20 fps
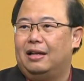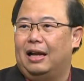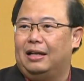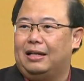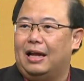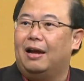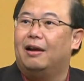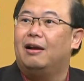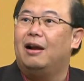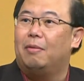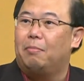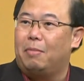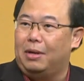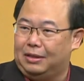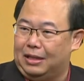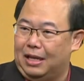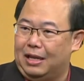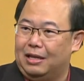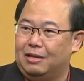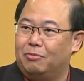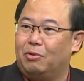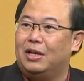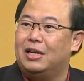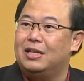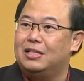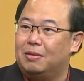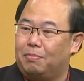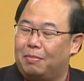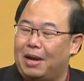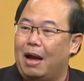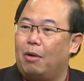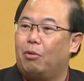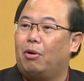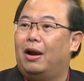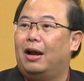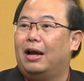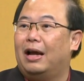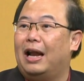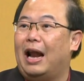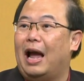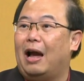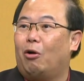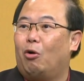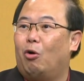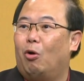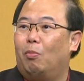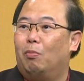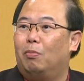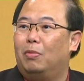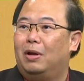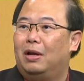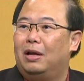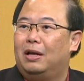นะทั้งเรื่องมติวันที่ 19 กรกฎาคม